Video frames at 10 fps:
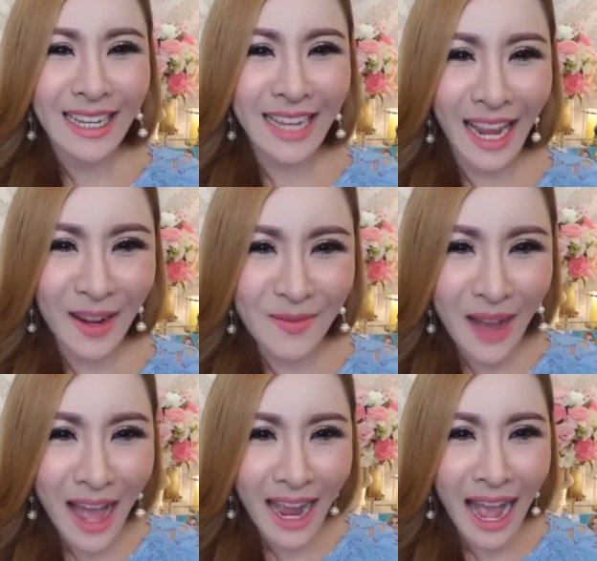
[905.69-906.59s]
เก่ง
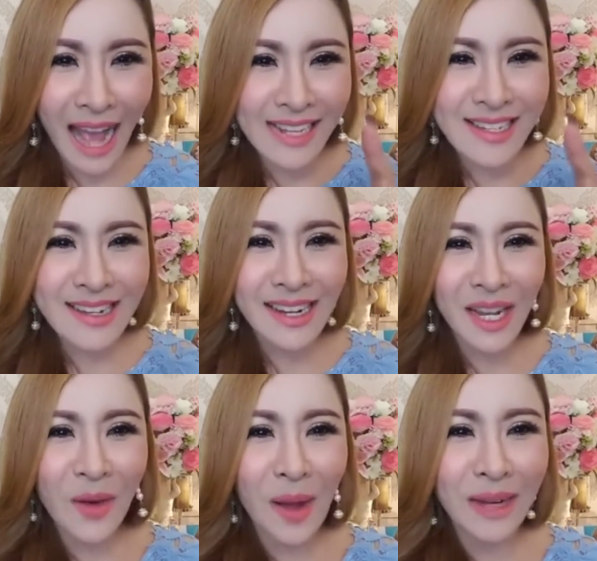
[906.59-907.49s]
มากไอซ์เชื่อใน
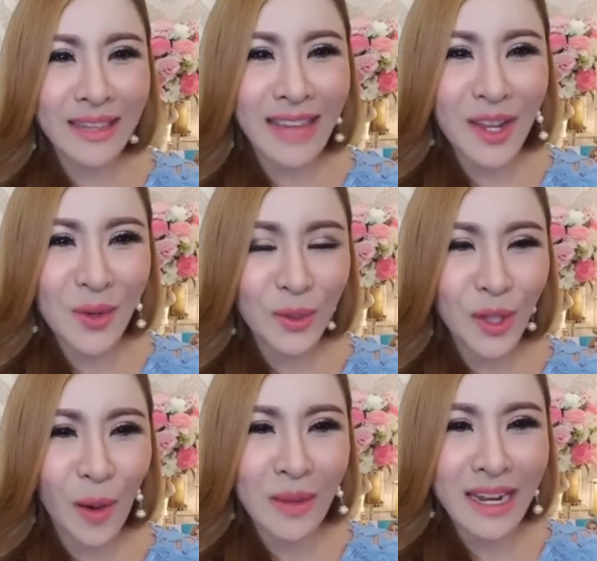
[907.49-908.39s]
ความกตัญญูต่
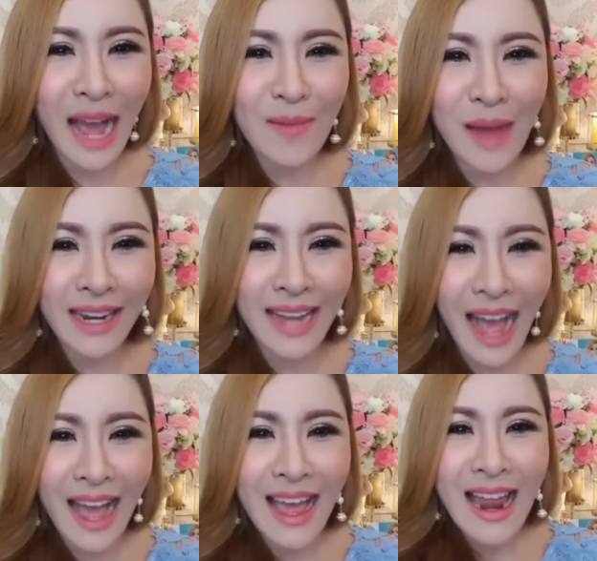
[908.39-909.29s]
อบิดามารดา
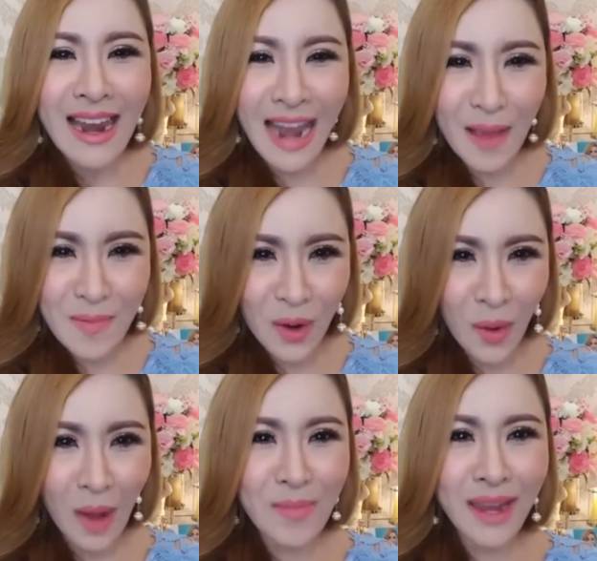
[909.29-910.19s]
และมีค
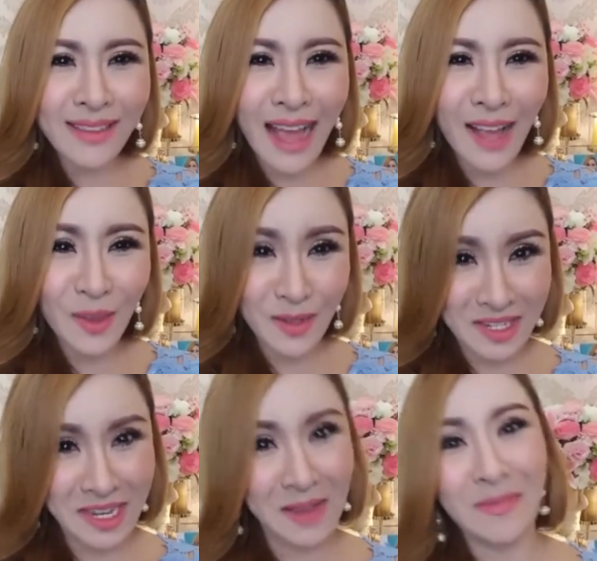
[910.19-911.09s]
วามเมตตาต่อ
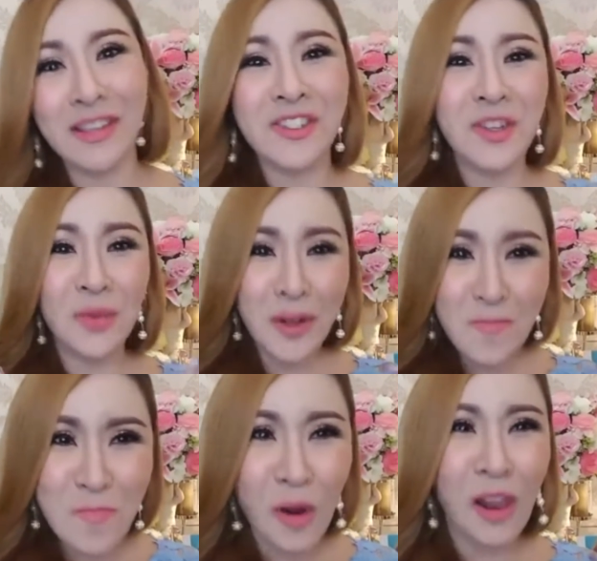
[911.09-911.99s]
สิ่งมีชีวิต
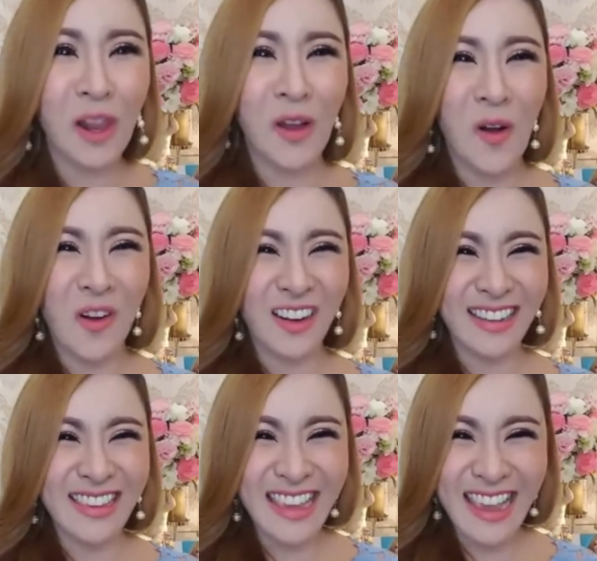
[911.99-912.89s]
บนโลก
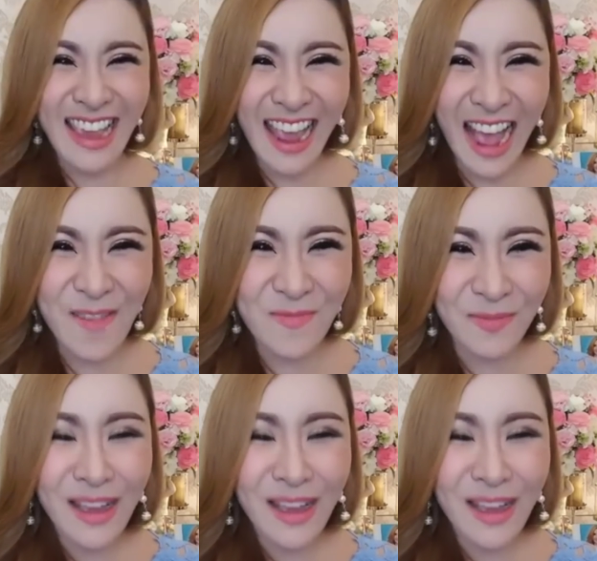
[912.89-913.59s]
เยี่ยม